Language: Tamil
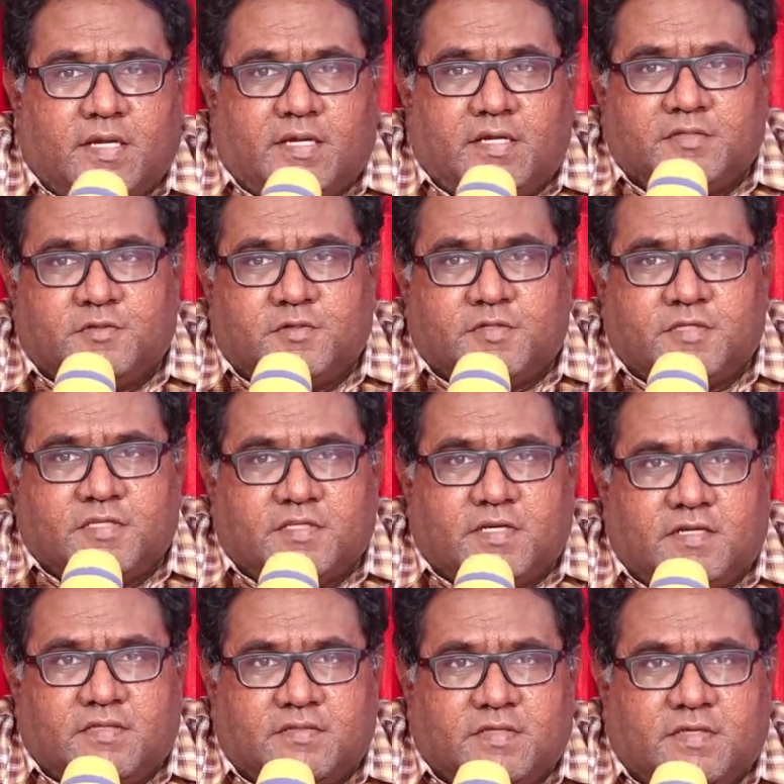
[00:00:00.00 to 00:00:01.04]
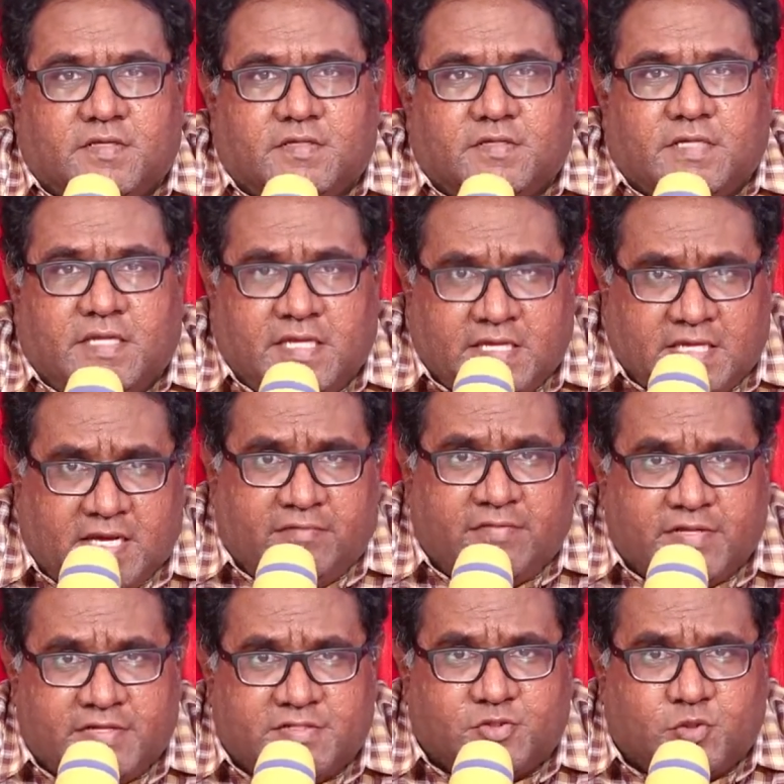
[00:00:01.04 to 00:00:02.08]
என்ன சொல்கிறார் கர்த்தர் நீ
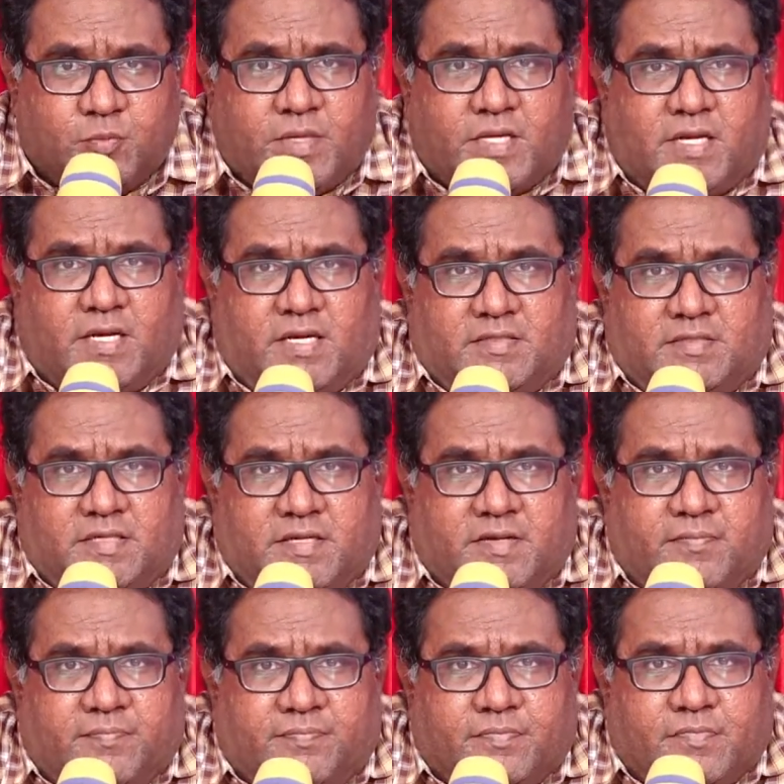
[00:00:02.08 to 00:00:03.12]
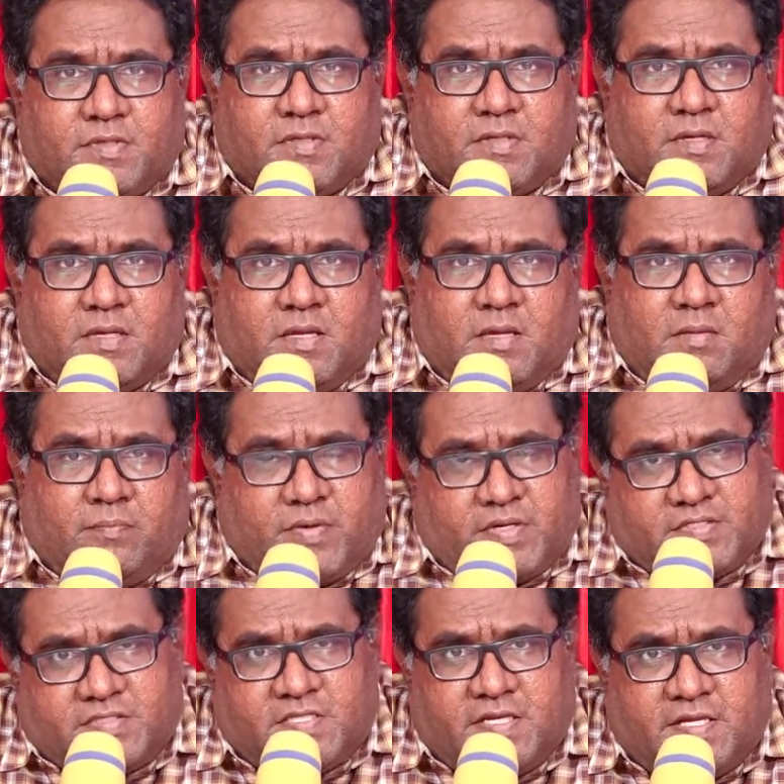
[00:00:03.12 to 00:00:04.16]
கவலையை சுமக்காத
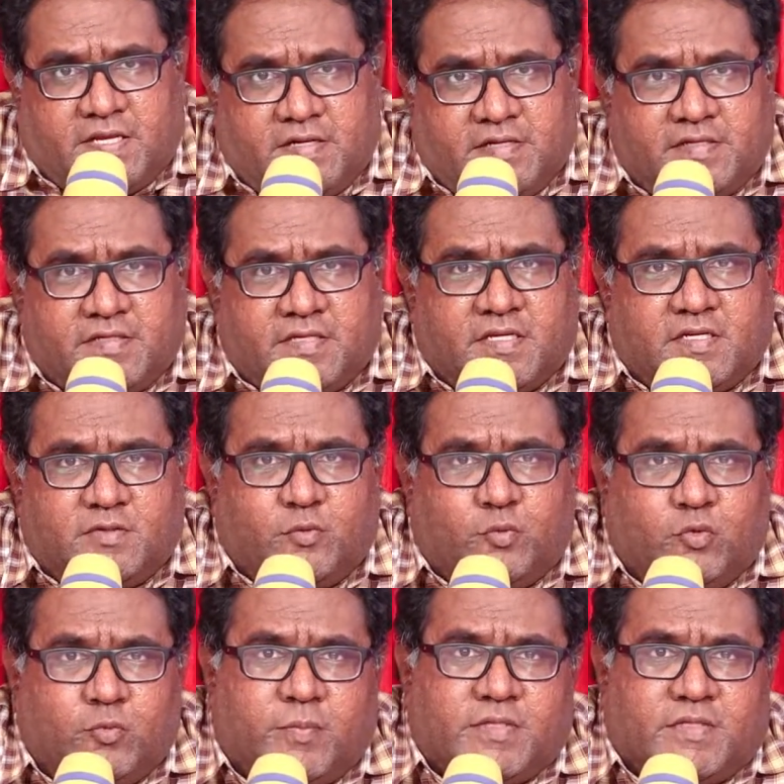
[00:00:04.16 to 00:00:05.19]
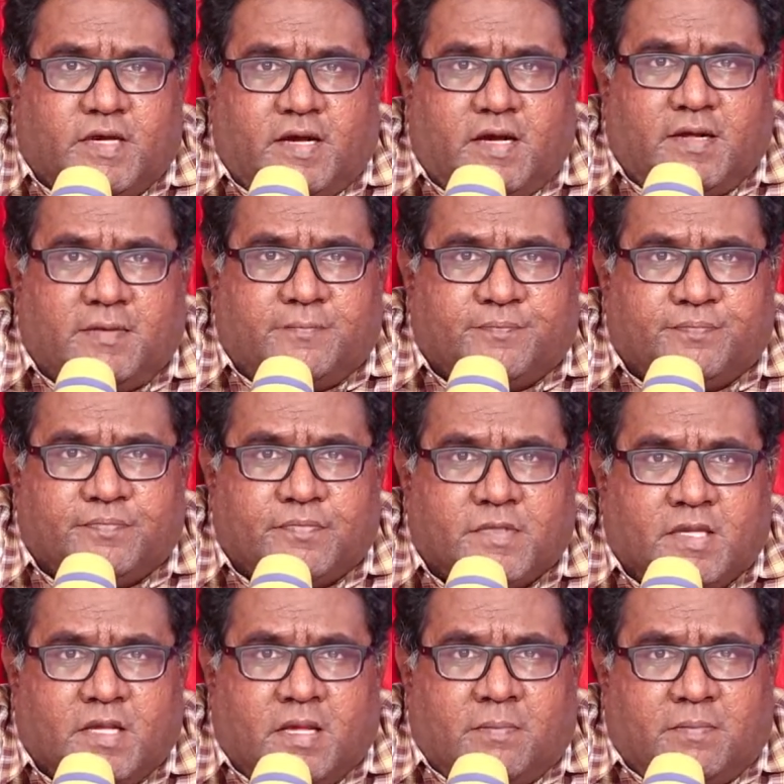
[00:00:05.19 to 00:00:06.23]
பிரச்சனைகள் இருக்கிறது உண்மைதான்
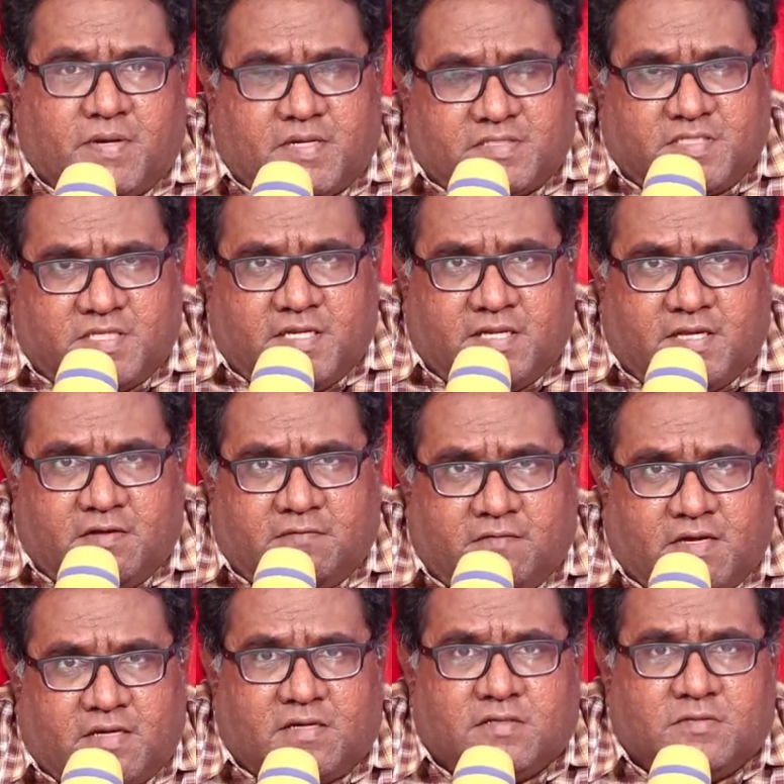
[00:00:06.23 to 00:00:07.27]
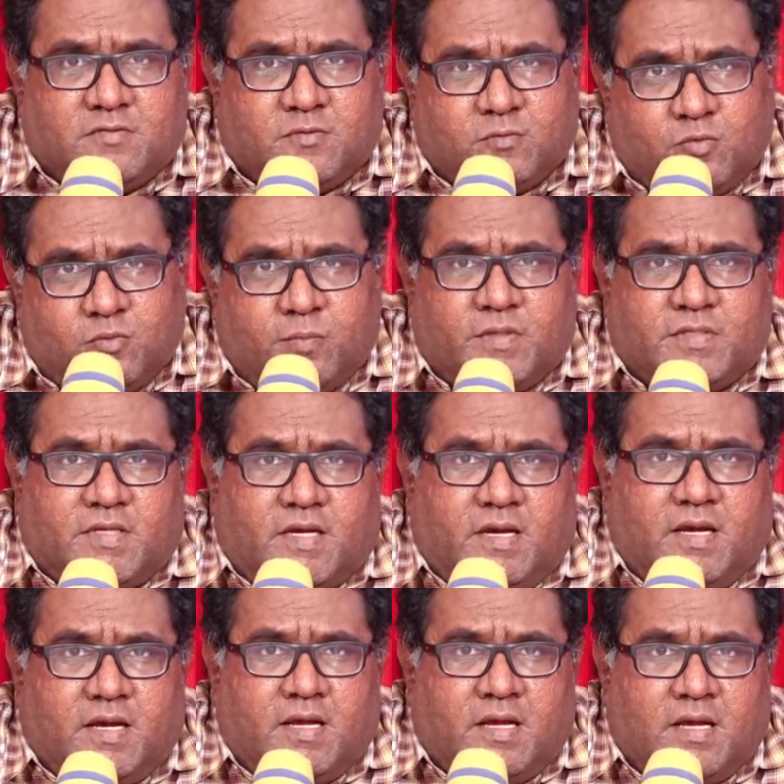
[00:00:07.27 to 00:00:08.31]
பிரச்சனைகள் வர்றதும்
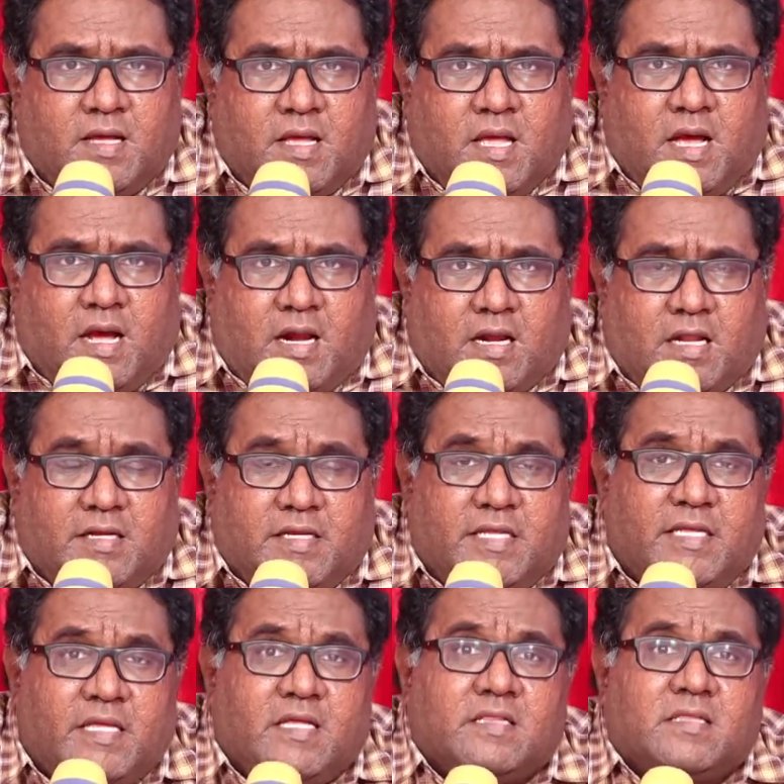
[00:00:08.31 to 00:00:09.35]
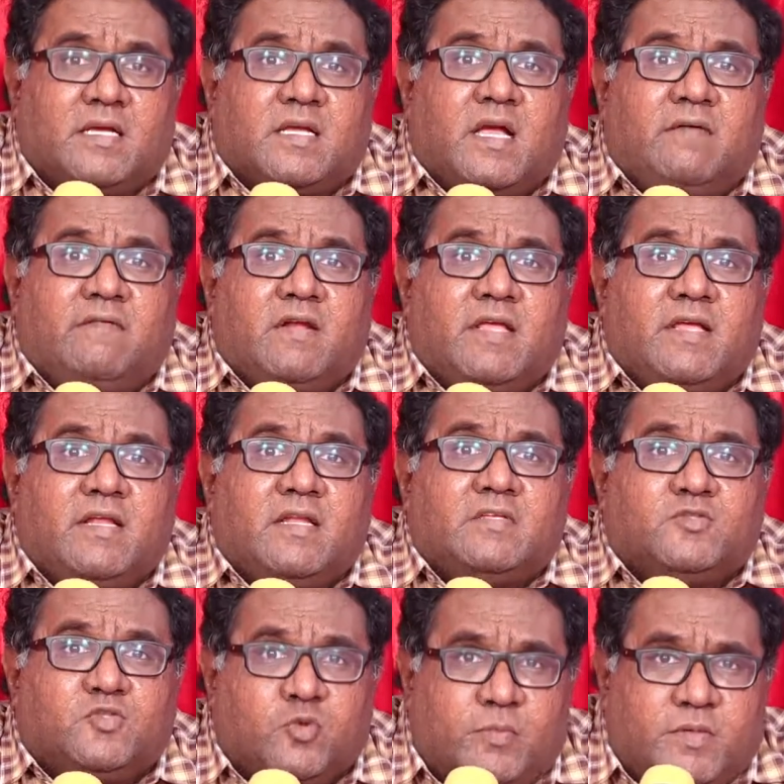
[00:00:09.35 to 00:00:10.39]
உண்மைதான் ஆனால் நீ அந்த கவலைகளை
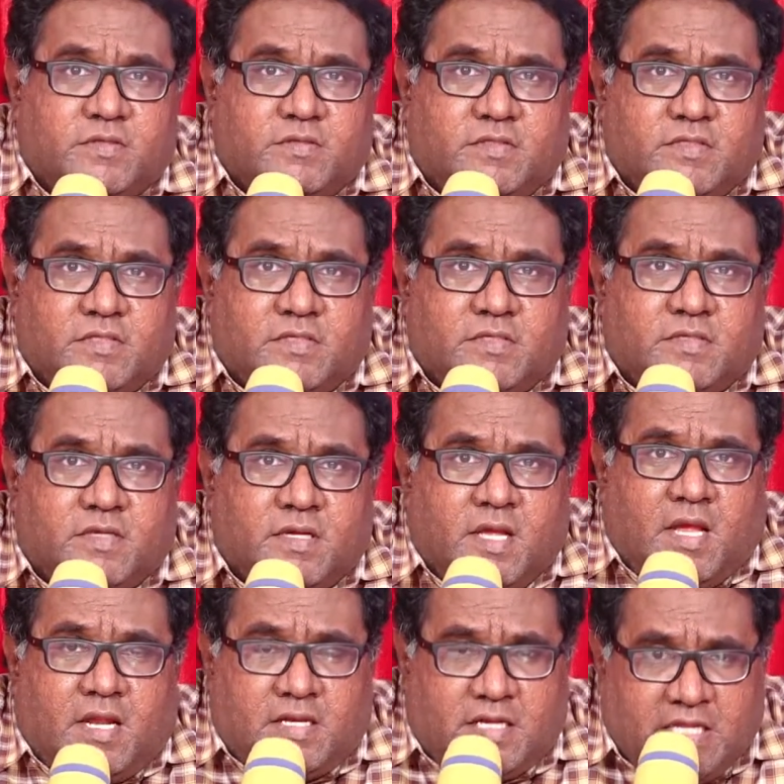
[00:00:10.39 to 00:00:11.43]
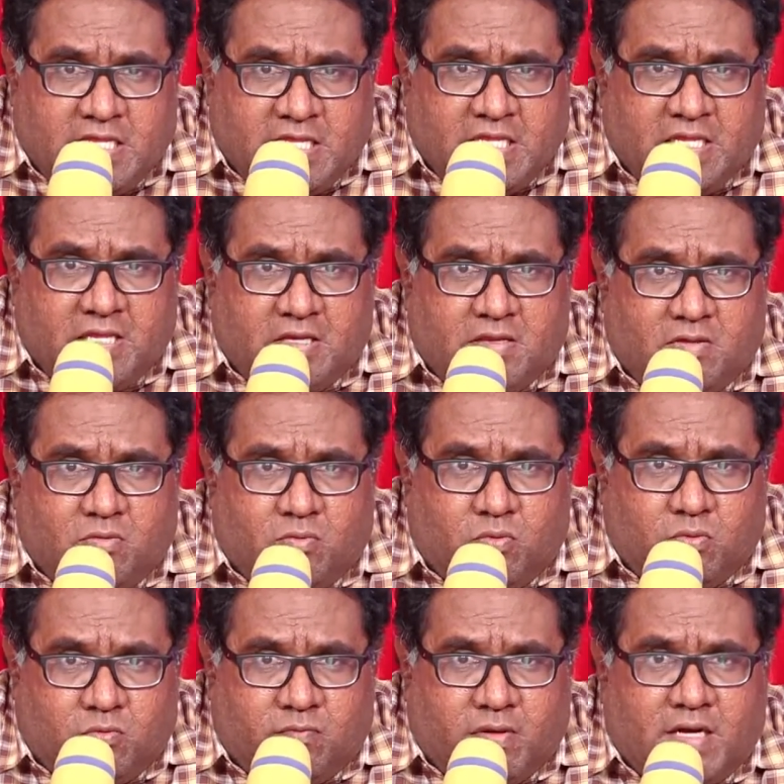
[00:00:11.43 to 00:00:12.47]
சுமந்து நீ
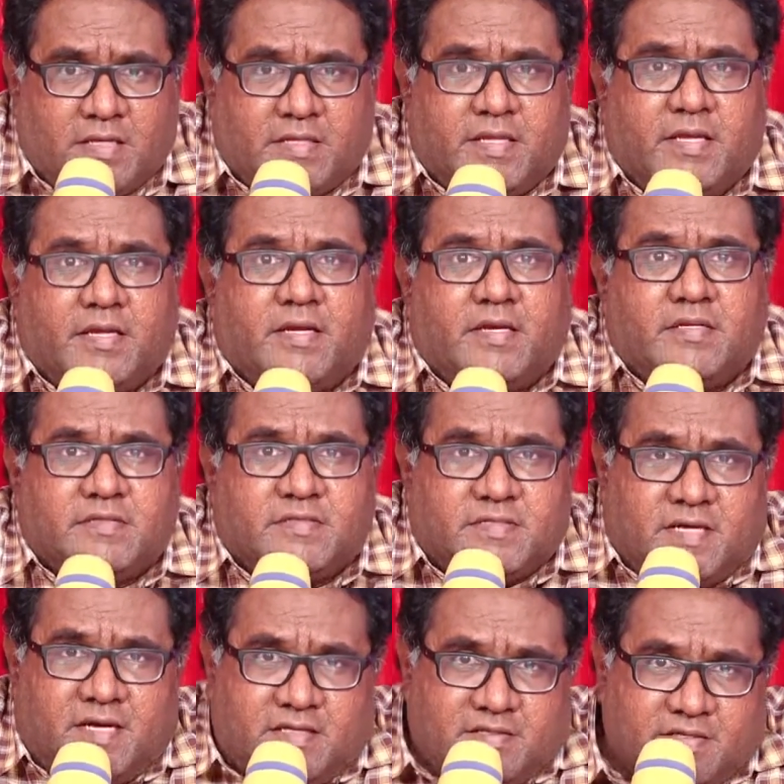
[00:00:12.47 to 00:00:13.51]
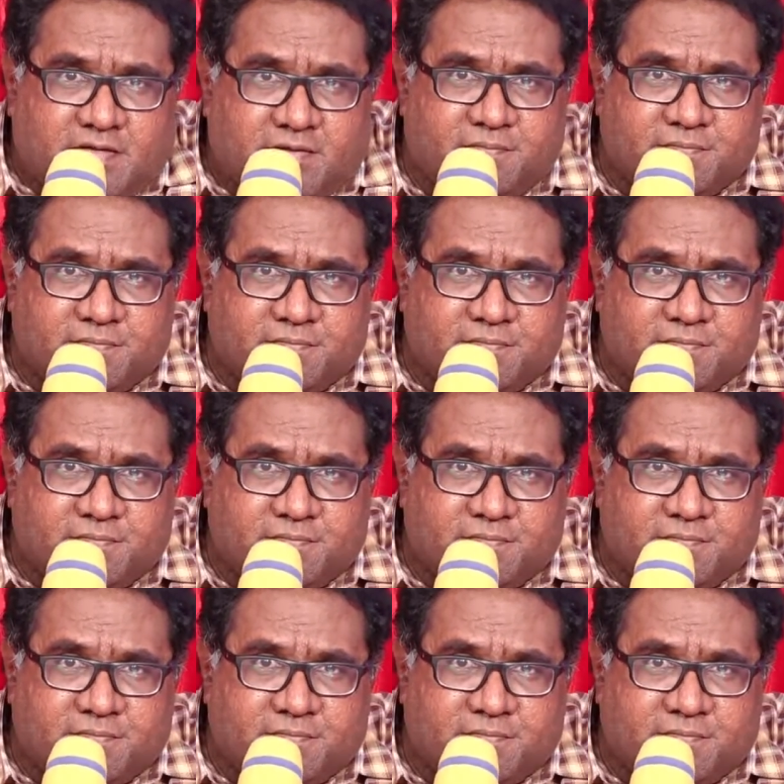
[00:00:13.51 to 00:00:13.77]
உன் வாழ்க்கையை கெடுத்துக்காத